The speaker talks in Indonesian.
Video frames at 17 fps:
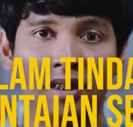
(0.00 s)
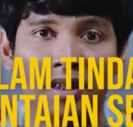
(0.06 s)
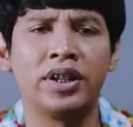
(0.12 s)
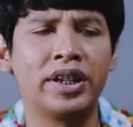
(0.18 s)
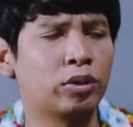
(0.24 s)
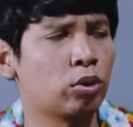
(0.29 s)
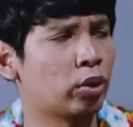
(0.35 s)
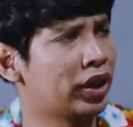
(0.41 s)

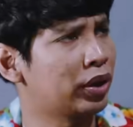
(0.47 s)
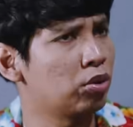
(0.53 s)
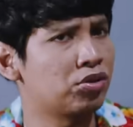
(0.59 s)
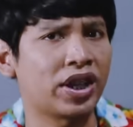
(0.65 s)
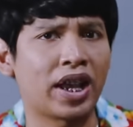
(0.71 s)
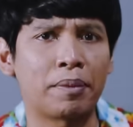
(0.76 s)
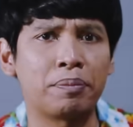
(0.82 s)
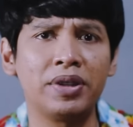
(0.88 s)
Jadi Turki itu
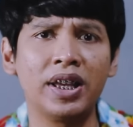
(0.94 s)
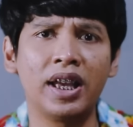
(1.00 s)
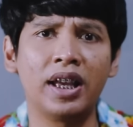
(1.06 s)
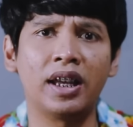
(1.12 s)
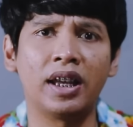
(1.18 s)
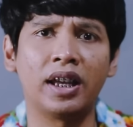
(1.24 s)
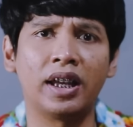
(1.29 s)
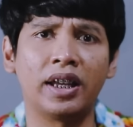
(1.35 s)

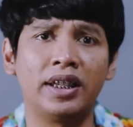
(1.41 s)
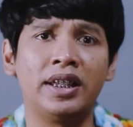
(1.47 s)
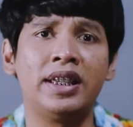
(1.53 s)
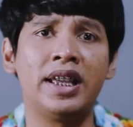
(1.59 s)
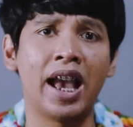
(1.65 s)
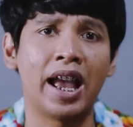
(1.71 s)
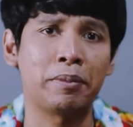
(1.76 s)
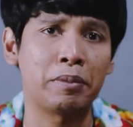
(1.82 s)
sikapnya,
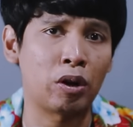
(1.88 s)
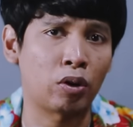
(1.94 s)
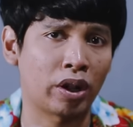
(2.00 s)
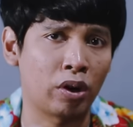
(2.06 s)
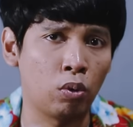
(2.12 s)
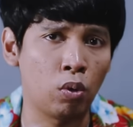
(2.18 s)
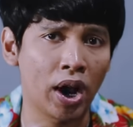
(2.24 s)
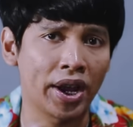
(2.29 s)
iya emang
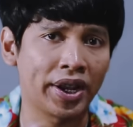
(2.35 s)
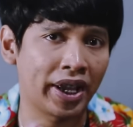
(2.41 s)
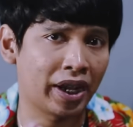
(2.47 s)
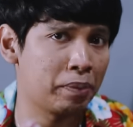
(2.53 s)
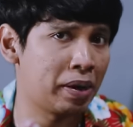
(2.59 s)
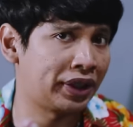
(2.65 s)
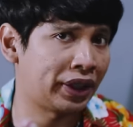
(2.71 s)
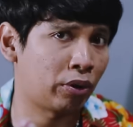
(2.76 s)
orang gua ada
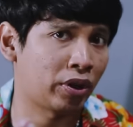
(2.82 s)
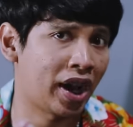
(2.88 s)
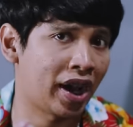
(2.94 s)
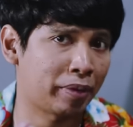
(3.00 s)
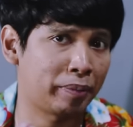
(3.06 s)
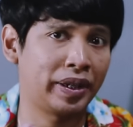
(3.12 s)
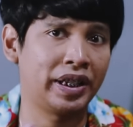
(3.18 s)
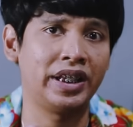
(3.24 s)
yang ngebantai
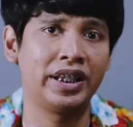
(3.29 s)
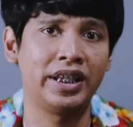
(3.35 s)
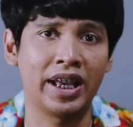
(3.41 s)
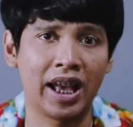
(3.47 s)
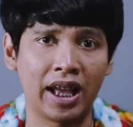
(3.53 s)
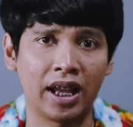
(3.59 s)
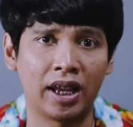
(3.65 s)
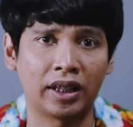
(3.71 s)
orang
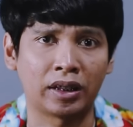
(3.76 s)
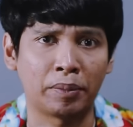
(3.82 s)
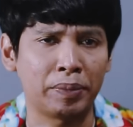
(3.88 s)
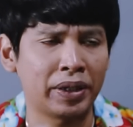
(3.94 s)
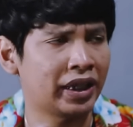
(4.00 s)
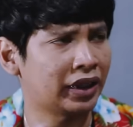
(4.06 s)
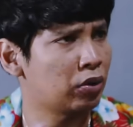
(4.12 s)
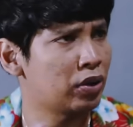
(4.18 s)
Armenia,
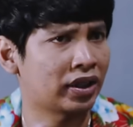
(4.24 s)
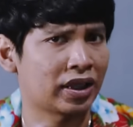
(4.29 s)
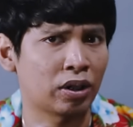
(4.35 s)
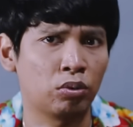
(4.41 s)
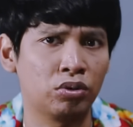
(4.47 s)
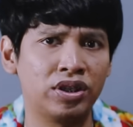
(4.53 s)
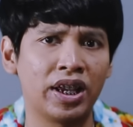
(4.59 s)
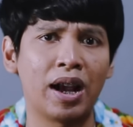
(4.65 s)
tapi kita udah
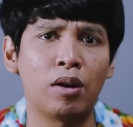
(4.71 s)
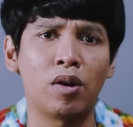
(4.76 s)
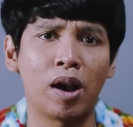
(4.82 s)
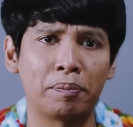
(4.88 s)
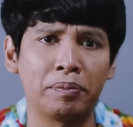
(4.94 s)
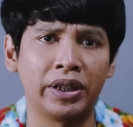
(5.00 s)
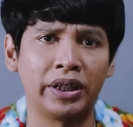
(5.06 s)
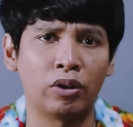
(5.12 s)
tanggung
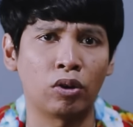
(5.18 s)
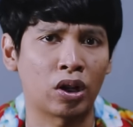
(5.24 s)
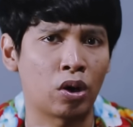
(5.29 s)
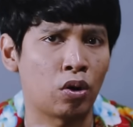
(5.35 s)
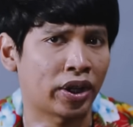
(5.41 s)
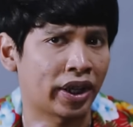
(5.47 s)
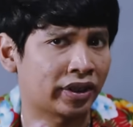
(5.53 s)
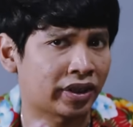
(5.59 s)
jawab nih,
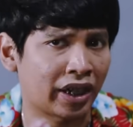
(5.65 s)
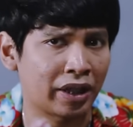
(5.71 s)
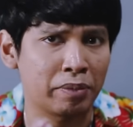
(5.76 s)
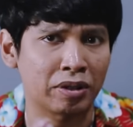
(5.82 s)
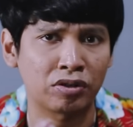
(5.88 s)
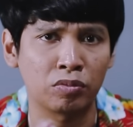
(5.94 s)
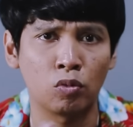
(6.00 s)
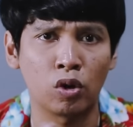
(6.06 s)
orang-orang yang
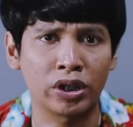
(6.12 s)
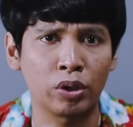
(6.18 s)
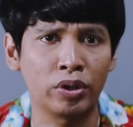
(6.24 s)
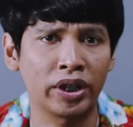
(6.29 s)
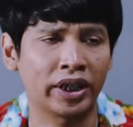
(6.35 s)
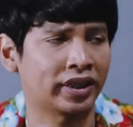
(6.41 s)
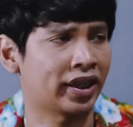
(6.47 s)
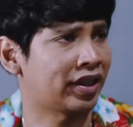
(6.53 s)
terlibat semuanya
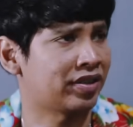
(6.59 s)
udah kita